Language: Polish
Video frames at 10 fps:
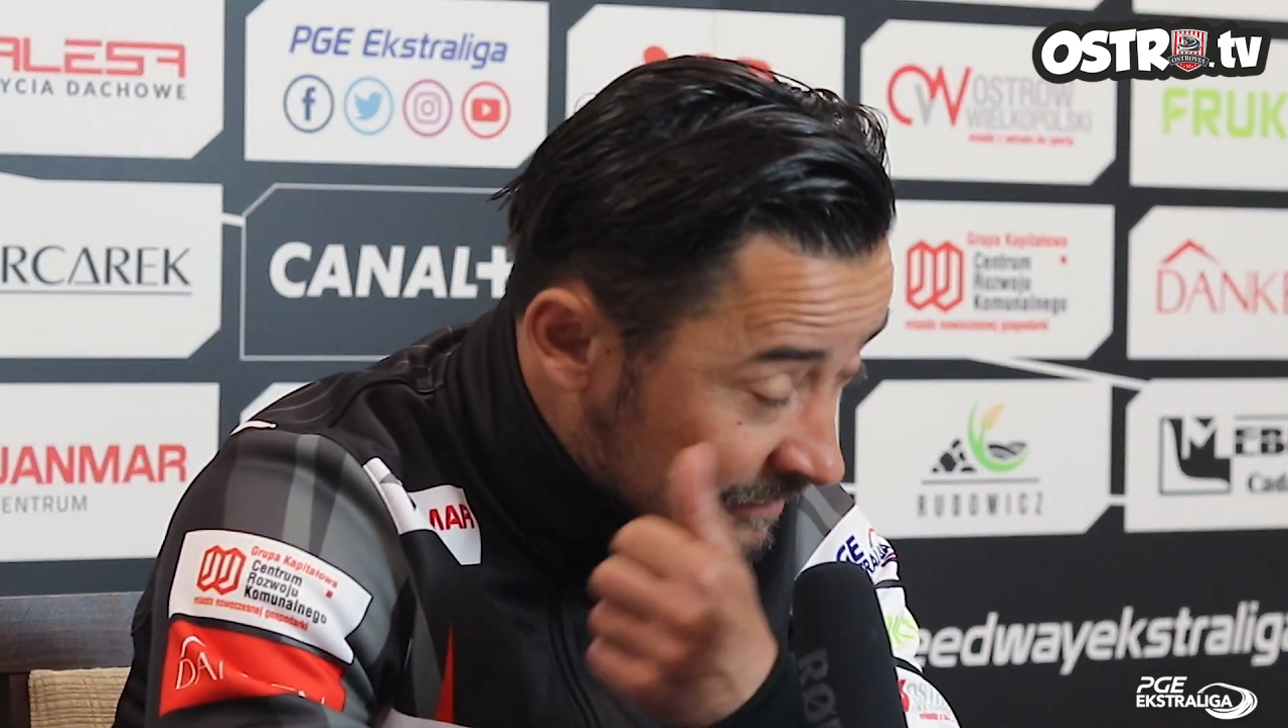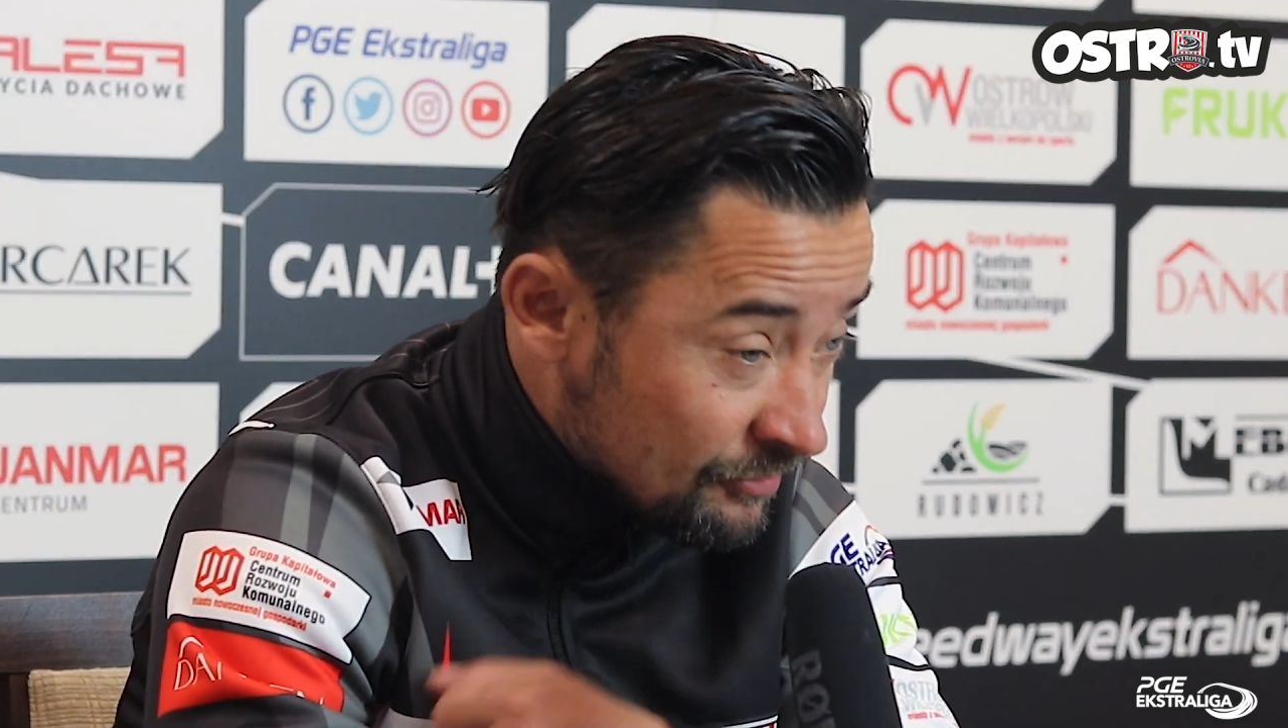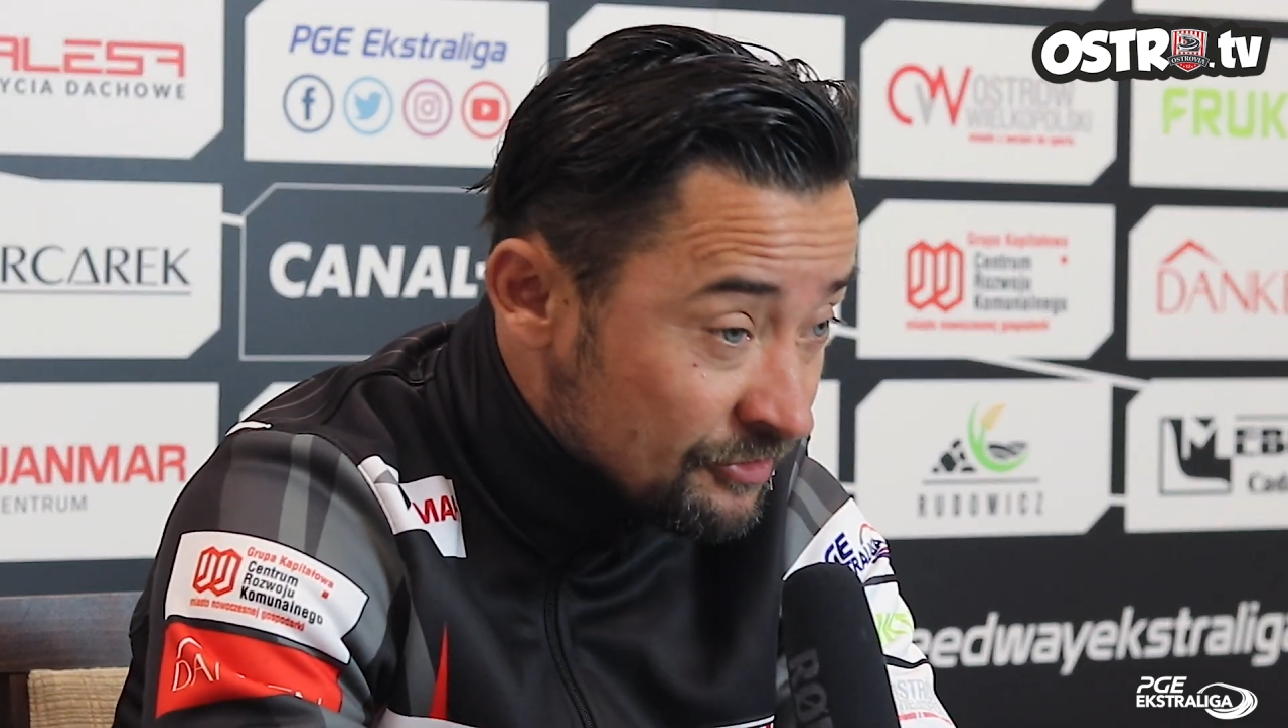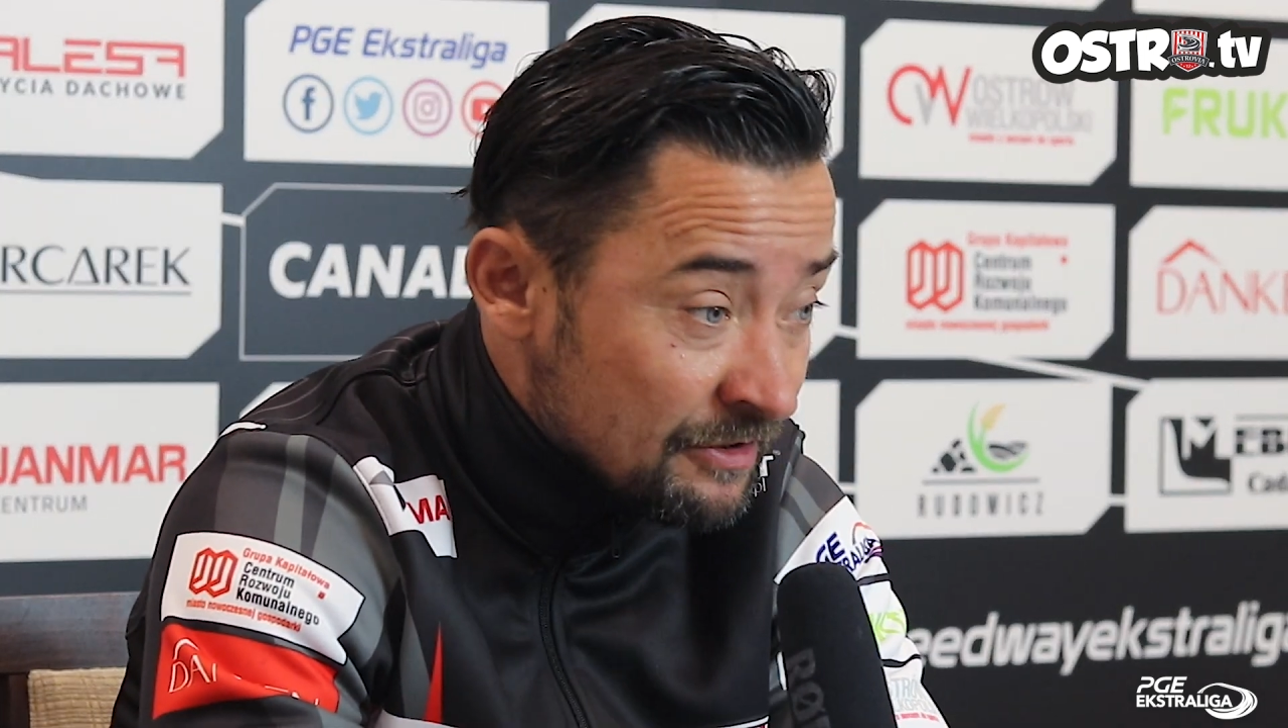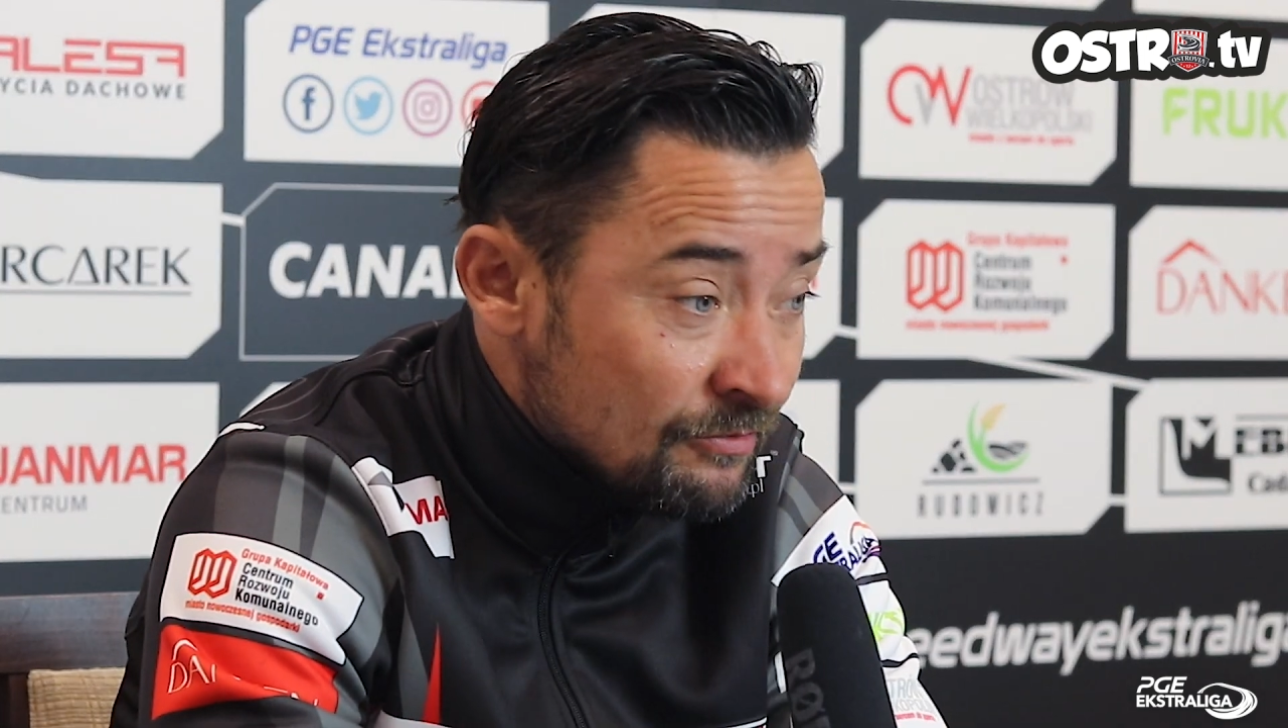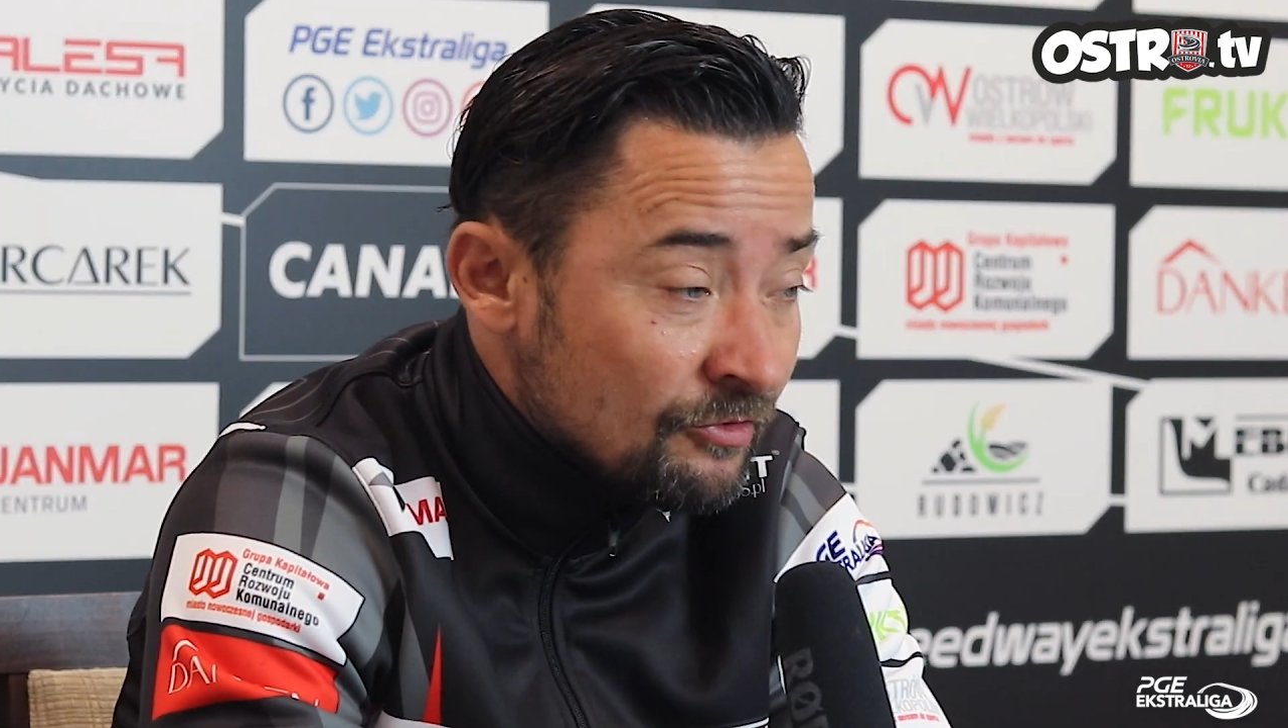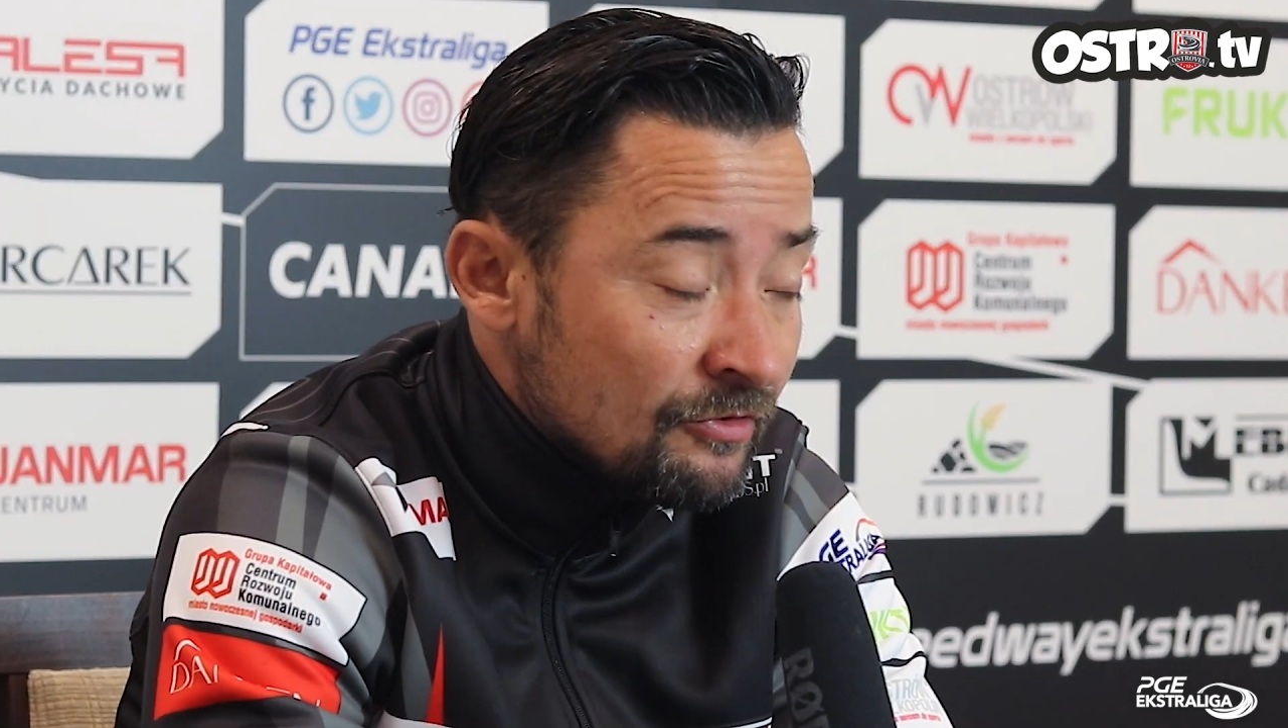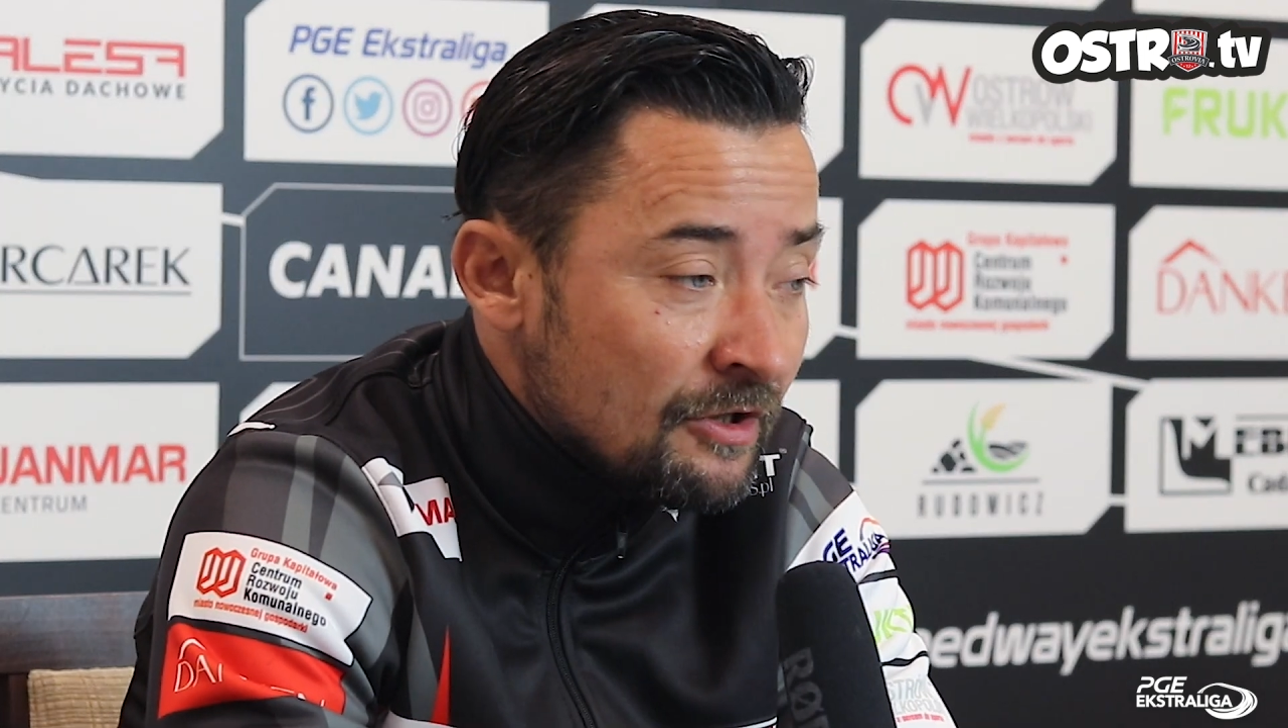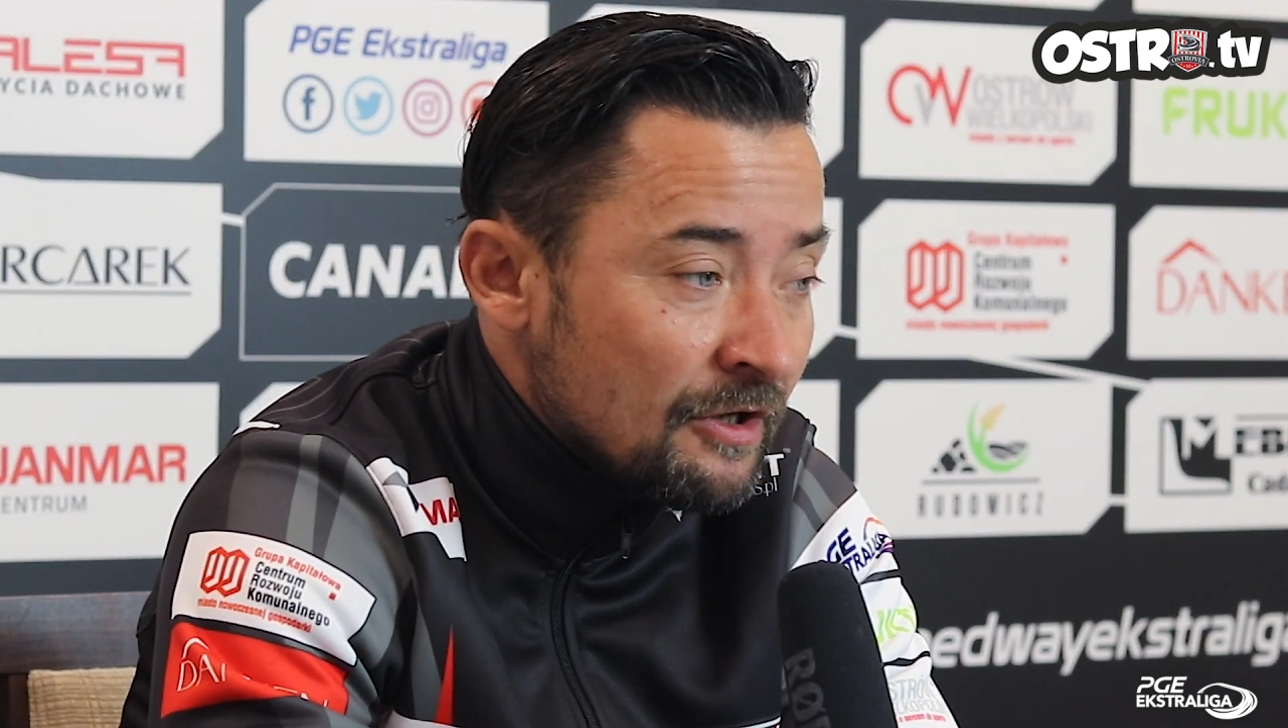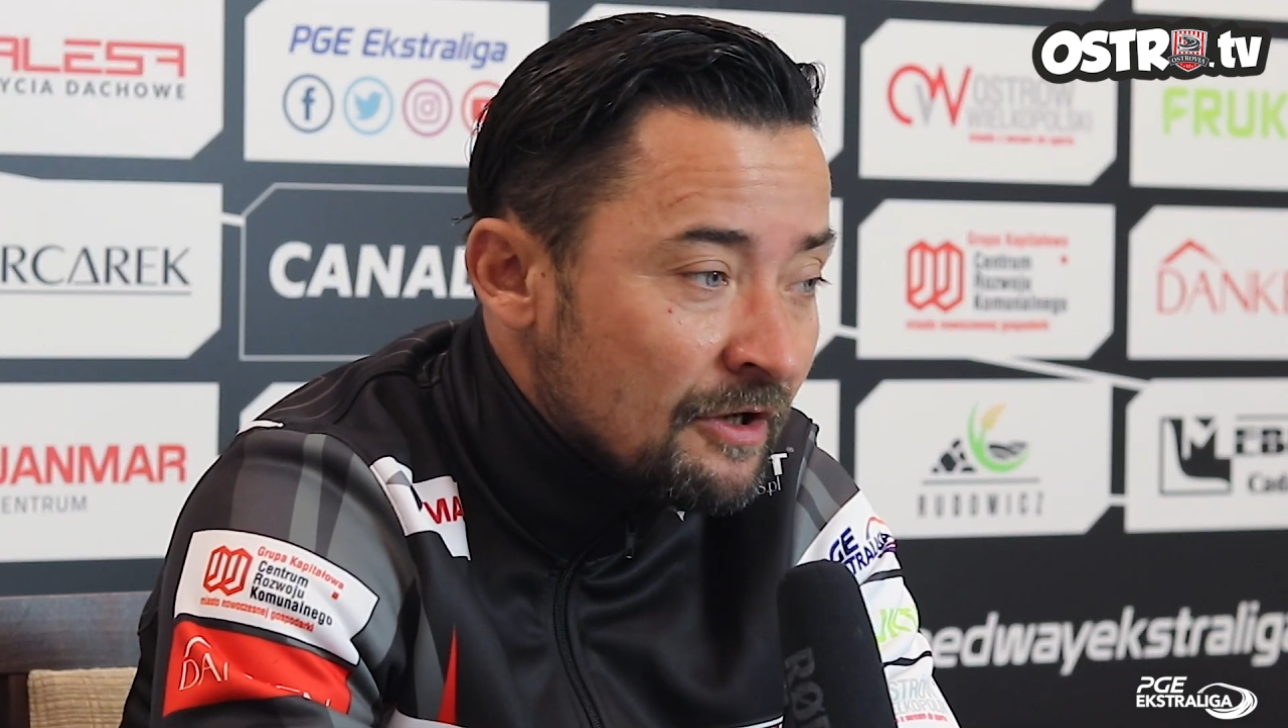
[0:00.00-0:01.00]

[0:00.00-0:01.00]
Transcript: troszkę mu